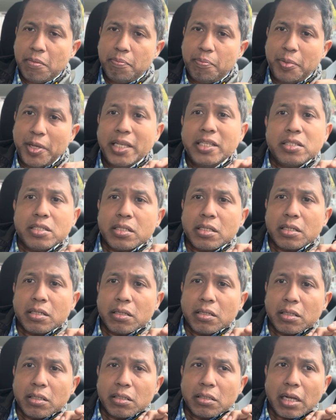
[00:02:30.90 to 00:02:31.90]
পিস
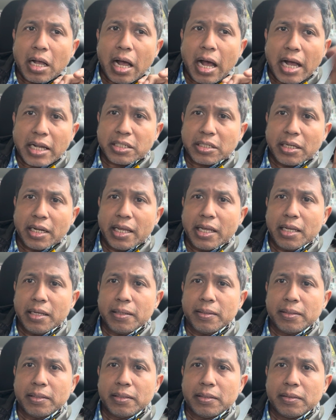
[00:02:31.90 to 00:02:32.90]
আসলে
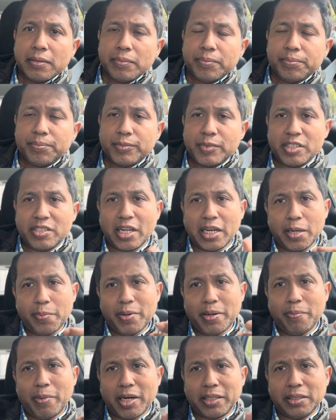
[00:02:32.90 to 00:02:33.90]

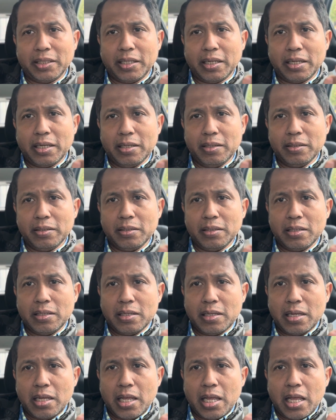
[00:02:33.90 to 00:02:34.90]
সেটেলমেন্ট বাড়তে থাকে
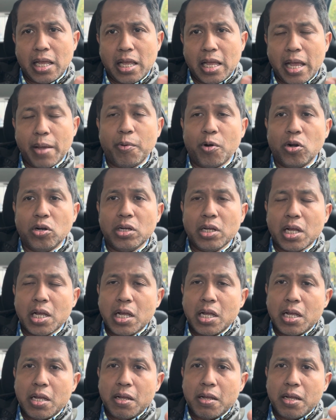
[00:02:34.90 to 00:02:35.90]
এবং
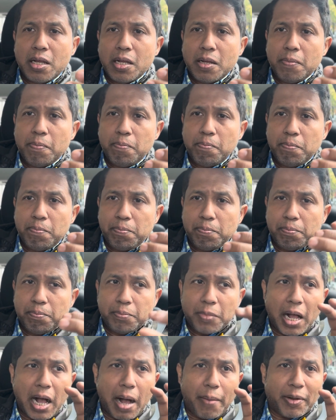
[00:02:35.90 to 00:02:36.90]

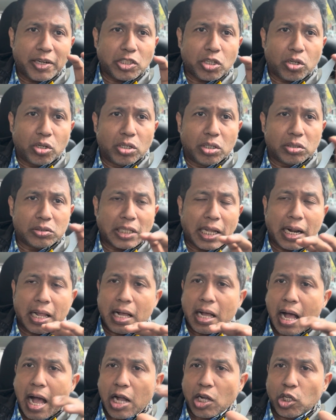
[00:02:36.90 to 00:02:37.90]
আবার যখন তারা
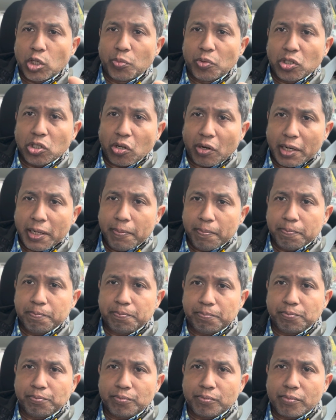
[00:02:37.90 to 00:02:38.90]
আক্রমণ করে
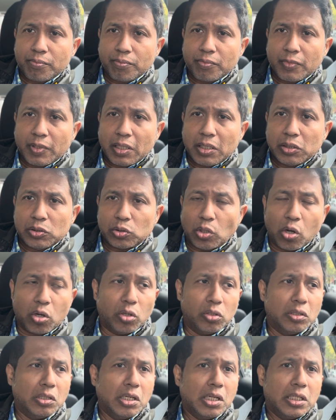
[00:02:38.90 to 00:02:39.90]
তখন
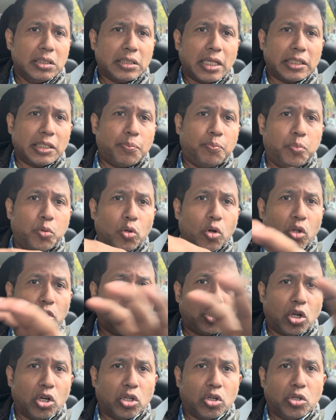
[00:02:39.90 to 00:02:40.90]
তাদের পুরো
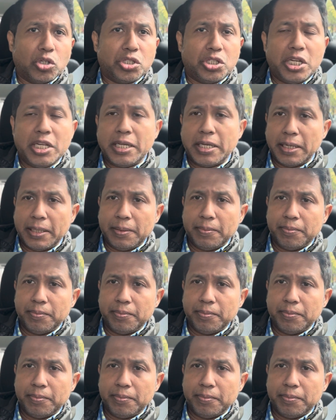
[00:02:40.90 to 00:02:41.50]
জনগোষ্ঠীকে